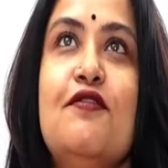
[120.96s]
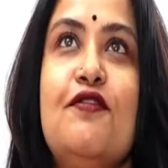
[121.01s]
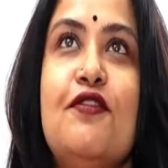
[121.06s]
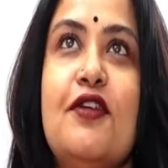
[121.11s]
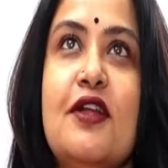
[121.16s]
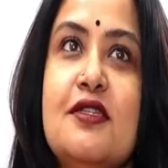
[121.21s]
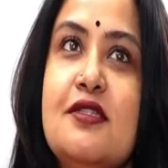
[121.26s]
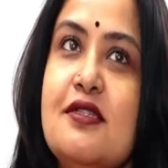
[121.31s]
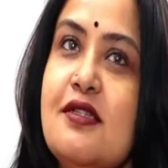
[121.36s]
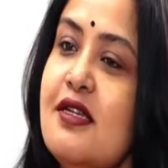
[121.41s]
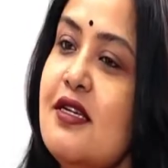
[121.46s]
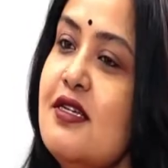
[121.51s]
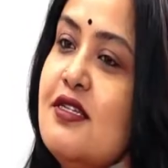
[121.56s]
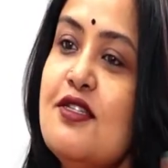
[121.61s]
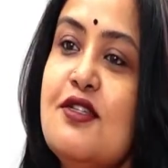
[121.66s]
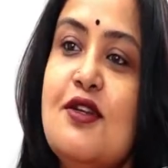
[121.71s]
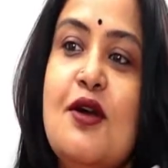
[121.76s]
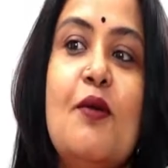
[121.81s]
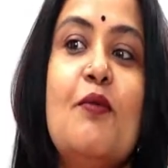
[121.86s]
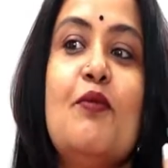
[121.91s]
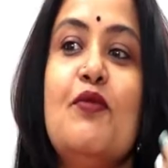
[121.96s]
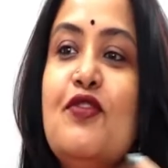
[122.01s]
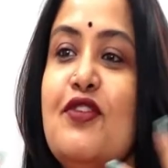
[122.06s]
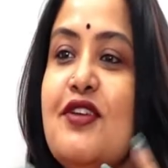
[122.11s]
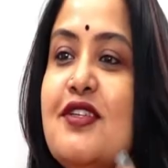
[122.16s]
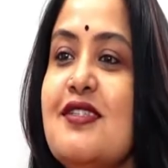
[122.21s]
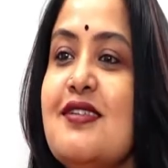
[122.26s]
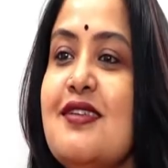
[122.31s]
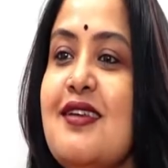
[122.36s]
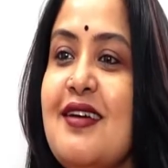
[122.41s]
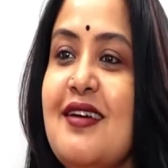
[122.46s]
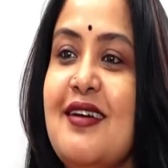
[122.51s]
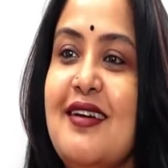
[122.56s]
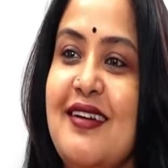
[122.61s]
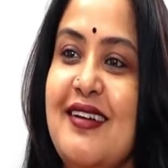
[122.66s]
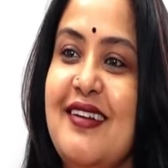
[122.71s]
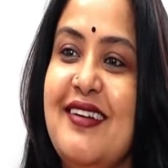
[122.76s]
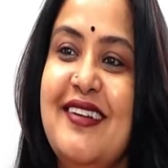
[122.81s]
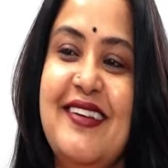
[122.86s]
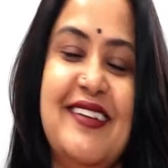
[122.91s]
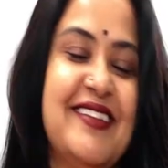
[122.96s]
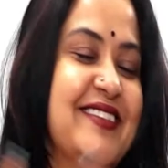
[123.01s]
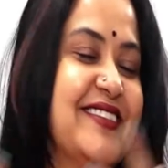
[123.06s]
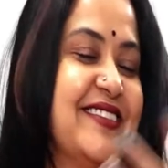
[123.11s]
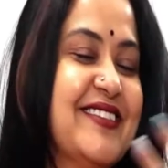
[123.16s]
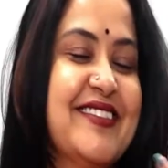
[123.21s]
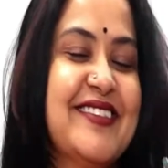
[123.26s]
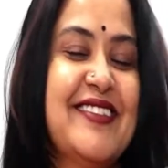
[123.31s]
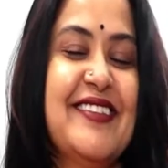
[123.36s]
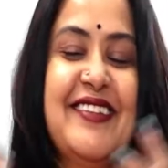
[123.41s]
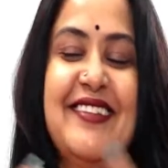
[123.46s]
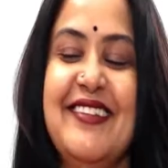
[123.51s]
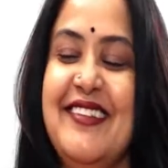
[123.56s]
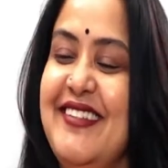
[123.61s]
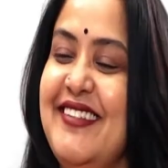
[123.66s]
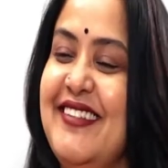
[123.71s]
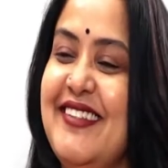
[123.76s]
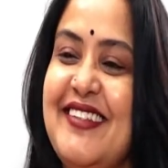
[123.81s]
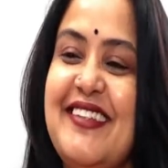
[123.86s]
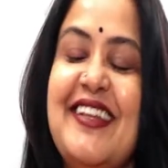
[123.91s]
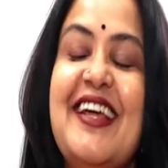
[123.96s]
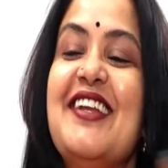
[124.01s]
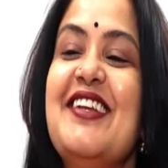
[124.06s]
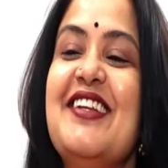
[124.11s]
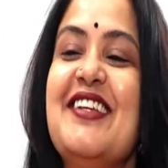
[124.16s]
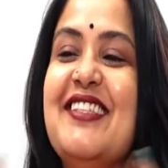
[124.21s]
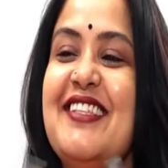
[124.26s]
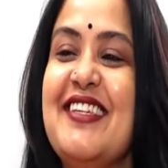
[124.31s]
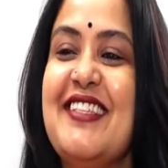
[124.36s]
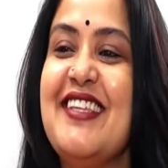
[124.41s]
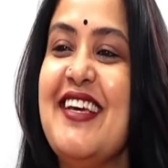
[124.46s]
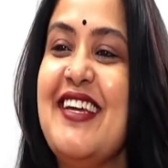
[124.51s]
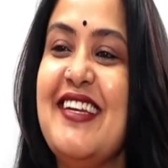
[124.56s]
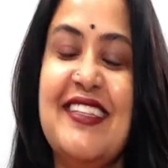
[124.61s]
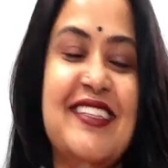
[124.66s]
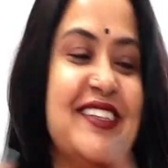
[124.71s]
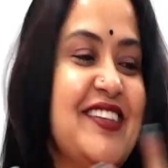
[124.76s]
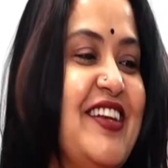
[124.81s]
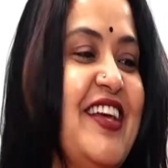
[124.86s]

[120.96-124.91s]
ఫ్రస్ట్రేషన్ ఆబ్వియస్గా నన్ అదర్ దాన్ ద